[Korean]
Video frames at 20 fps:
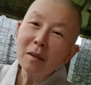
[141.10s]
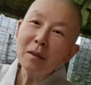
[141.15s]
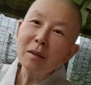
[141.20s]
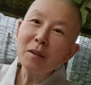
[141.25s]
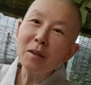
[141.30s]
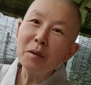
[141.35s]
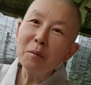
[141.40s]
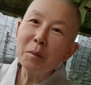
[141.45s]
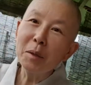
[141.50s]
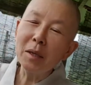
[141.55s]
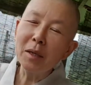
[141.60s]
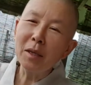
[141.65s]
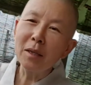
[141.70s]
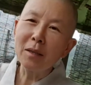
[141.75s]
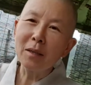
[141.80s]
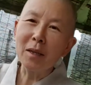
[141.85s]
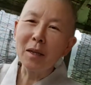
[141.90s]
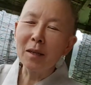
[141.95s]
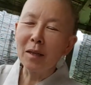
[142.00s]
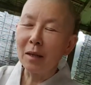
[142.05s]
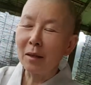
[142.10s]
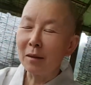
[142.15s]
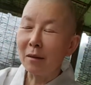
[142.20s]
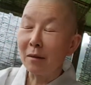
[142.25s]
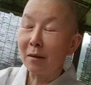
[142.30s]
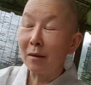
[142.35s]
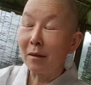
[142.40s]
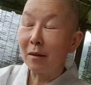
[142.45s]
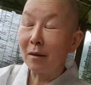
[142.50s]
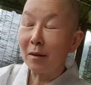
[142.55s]
그 다음에 이제
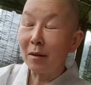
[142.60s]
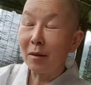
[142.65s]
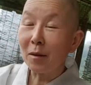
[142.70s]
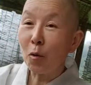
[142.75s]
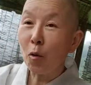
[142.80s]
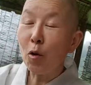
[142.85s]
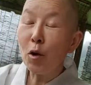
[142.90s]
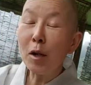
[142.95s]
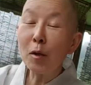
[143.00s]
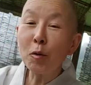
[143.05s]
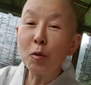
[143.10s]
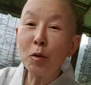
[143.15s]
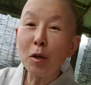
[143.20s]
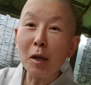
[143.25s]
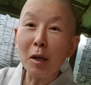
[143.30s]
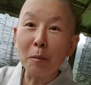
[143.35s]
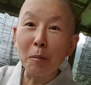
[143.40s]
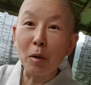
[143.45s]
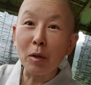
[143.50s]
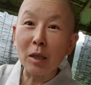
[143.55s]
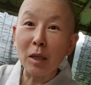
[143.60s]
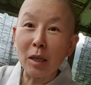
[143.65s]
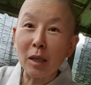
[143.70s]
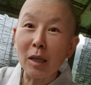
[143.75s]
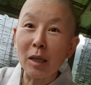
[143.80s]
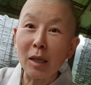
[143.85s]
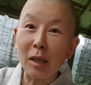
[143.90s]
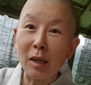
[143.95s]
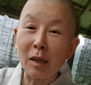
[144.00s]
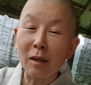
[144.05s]
콜레스테롤이
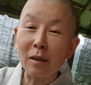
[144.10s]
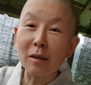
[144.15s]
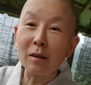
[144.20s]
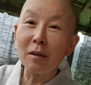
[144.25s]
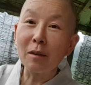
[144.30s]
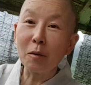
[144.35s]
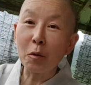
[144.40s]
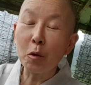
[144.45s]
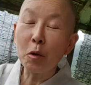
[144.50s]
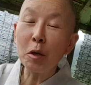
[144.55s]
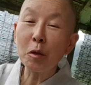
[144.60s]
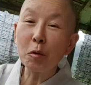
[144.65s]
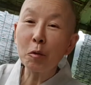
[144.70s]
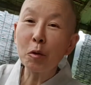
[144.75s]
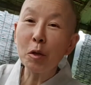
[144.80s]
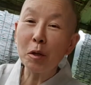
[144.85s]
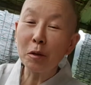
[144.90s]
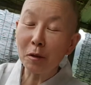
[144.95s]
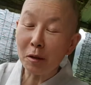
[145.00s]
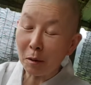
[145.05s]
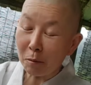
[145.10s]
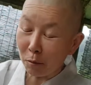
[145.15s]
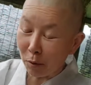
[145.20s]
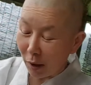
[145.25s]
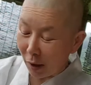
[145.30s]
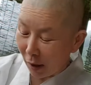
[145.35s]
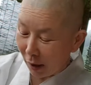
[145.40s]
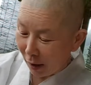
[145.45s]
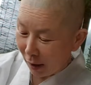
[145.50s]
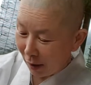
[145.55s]
뭔지 그 콜레스테롤
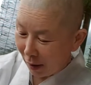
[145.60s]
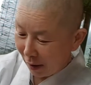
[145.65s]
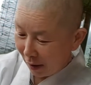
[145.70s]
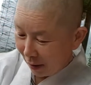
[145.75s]
때문에